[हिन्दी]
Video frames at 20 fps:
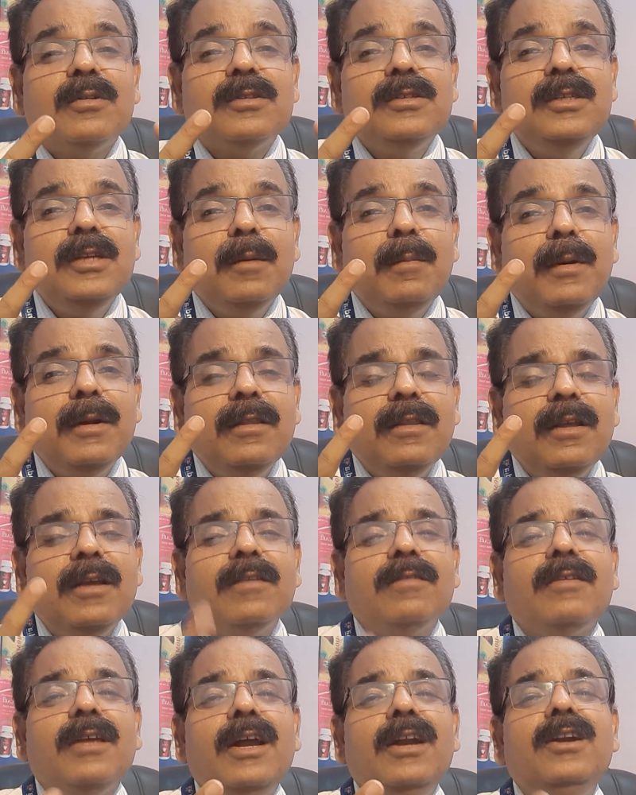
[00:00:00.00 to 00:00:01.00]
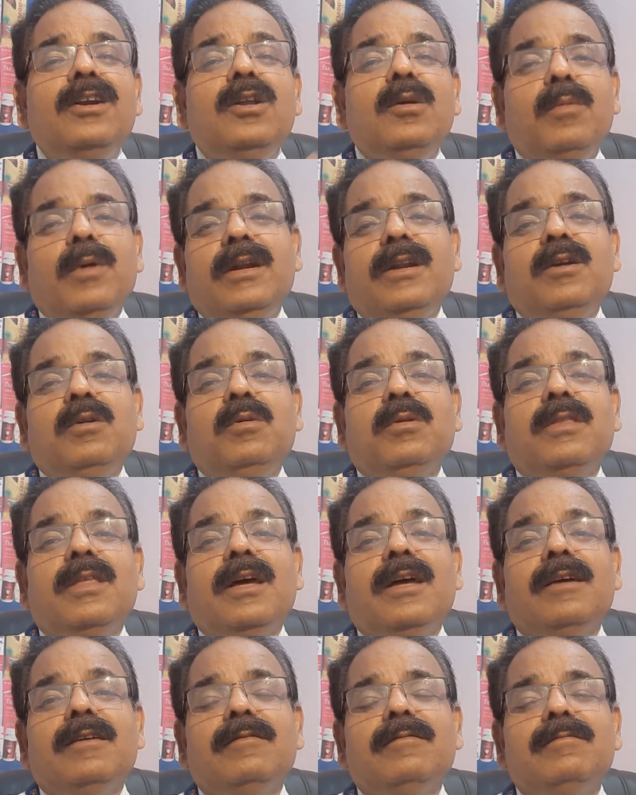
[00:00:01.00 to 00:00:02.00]
ज़बरदस्त एंटीबायोटिक होता
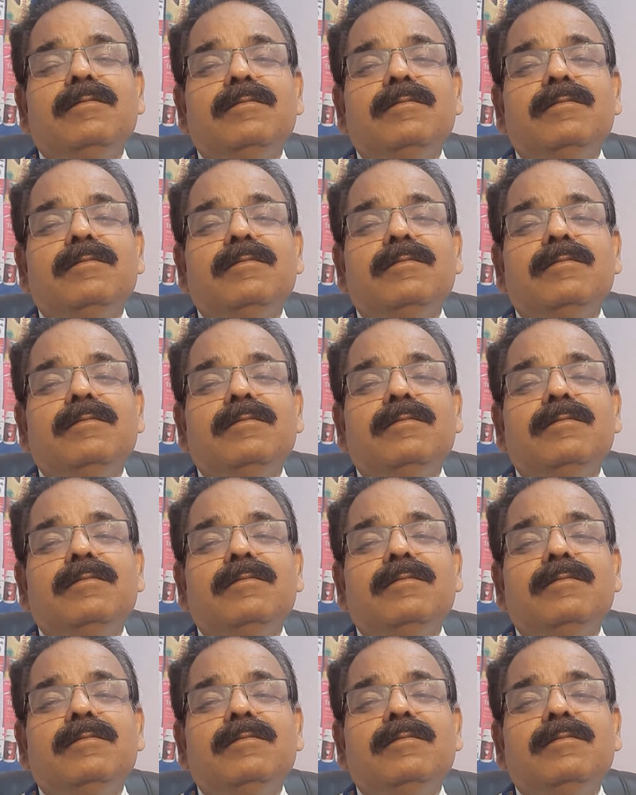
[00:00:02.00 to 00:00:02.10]
है